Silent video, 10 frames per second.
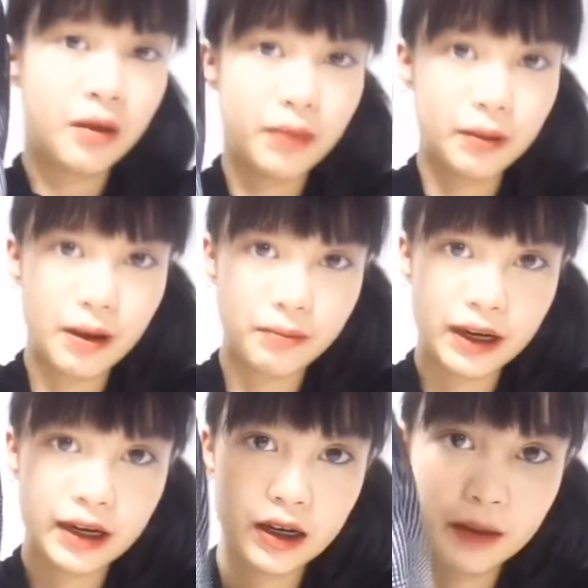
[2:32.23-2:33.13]
เป็นแบบ
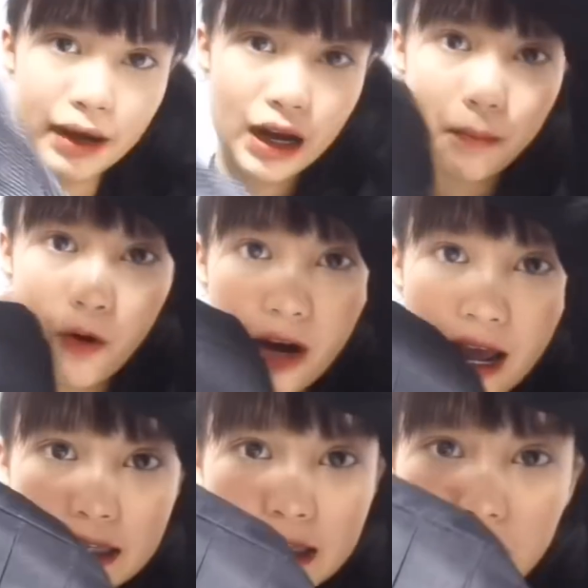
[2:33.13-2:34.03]
นี้เลย เป็นกระโปรง
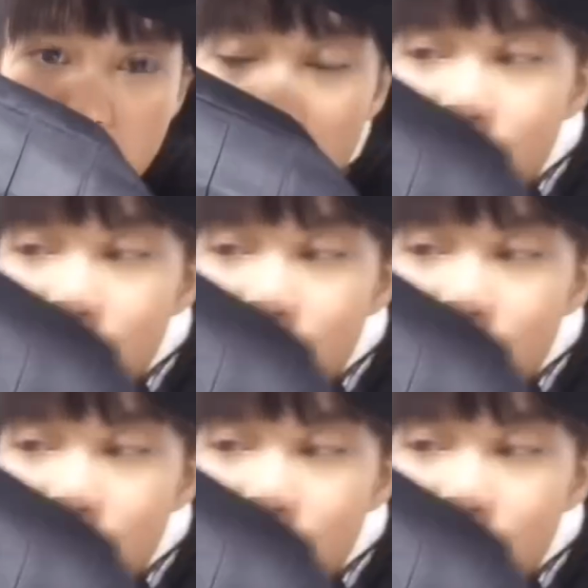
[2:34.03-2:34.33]
ไล่สีแบบ